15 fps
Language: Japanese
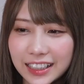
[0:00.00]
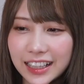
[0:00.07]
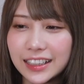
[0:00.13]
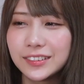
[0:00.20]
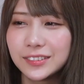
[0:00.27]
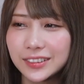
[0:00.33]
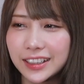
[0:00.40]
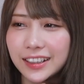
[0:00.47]
あ
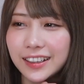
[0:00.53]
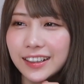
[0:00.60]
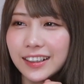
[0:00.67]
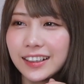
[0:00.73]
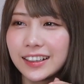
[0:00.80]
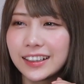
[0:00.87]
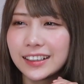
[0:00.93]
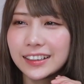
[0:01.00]
のね
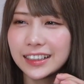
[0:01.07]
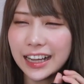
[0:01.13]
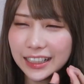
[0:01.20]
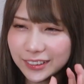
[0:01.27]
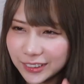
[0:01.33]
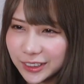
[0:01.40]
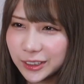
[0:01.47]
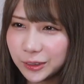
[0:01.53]
か
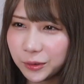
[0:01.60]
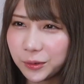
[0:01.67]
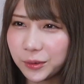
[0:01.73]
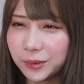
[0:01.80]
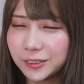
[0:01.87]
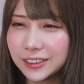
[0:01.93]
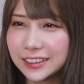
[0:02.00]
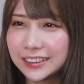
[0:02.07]
ゆいとこ
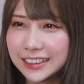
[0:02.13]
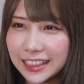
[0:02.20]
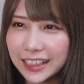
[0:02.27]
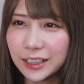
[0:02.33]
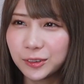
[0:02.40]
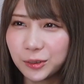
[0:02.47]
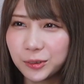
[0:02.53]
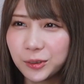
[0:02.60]
ろに手
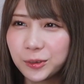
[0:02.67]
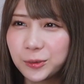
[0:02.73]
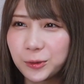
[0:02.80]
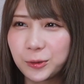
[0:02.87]
が届